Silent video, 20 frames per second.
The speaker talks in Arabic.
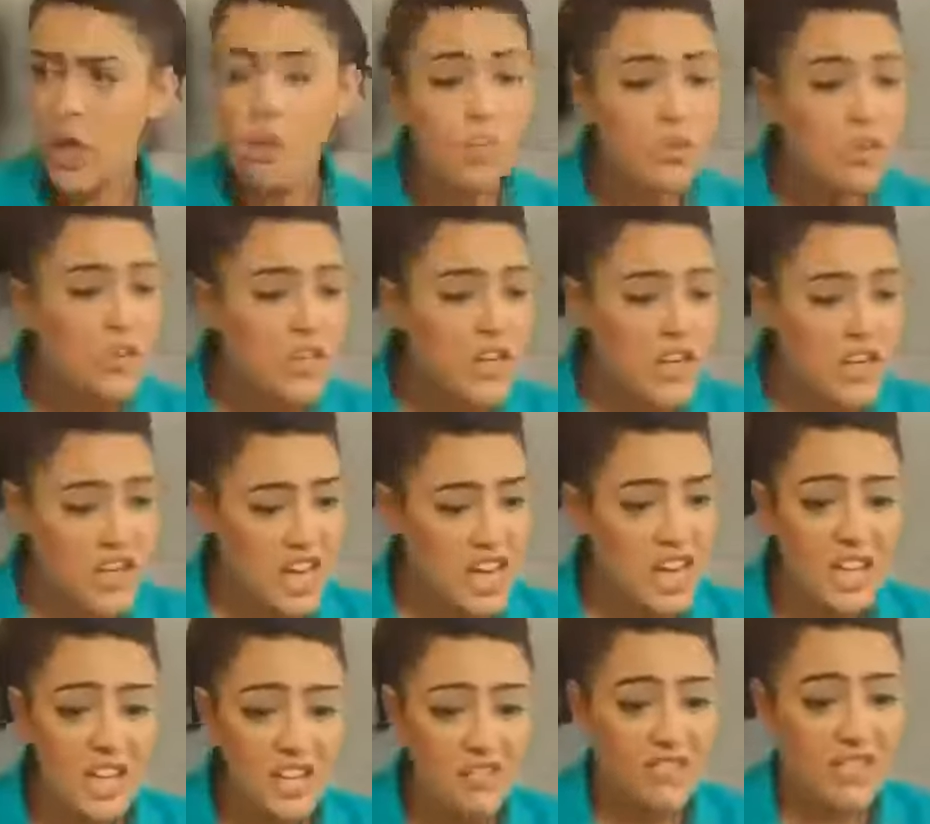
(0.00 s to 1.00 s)
مولدي راني
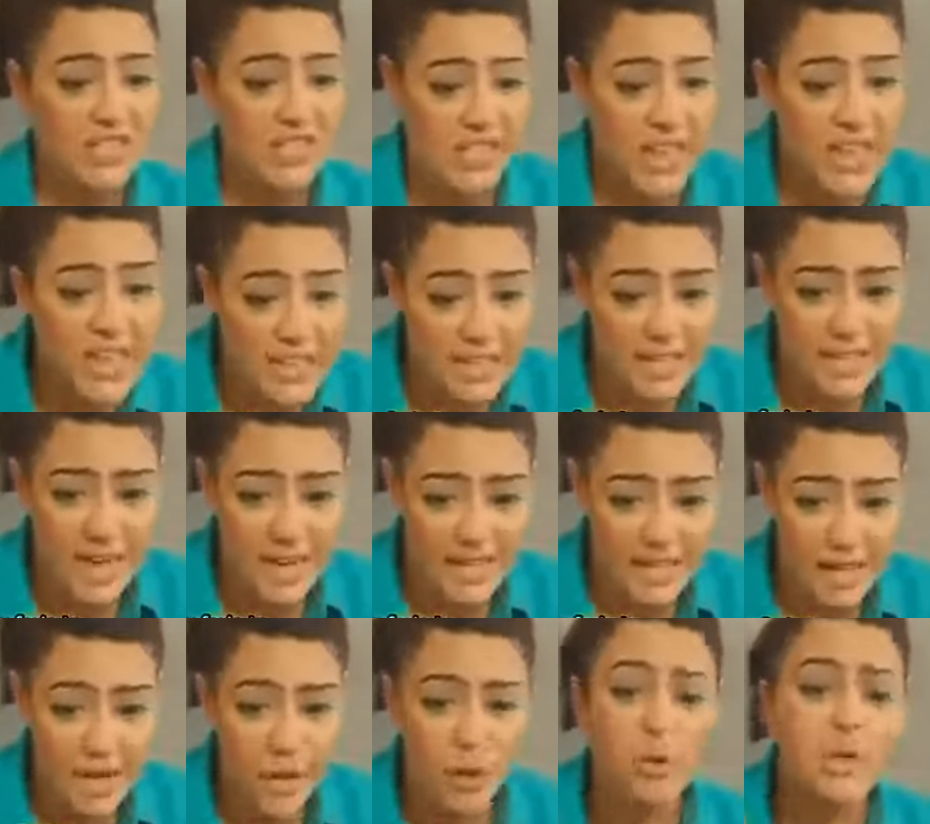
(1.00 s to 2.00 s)
انا كيف فسرت لك الحكايه